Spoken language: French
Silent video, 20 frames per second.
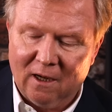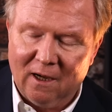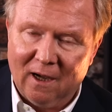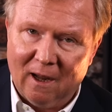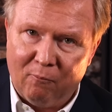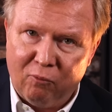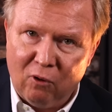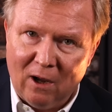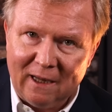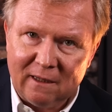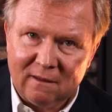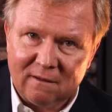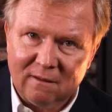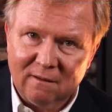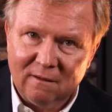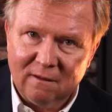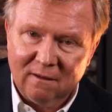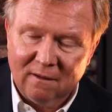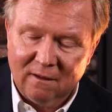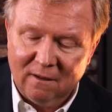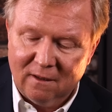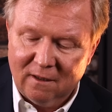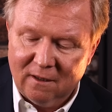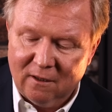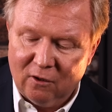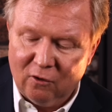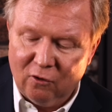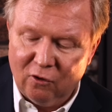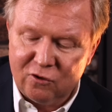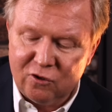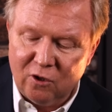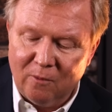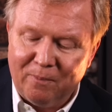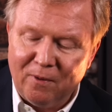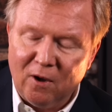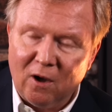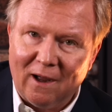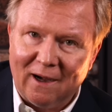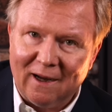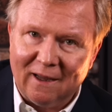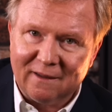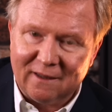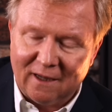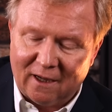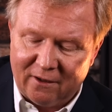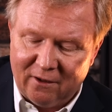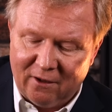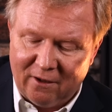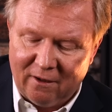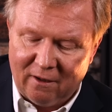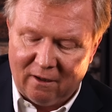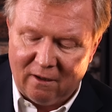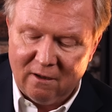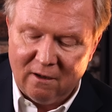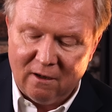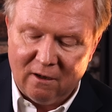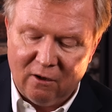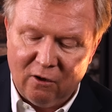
La boîte, le support à l'intérieur,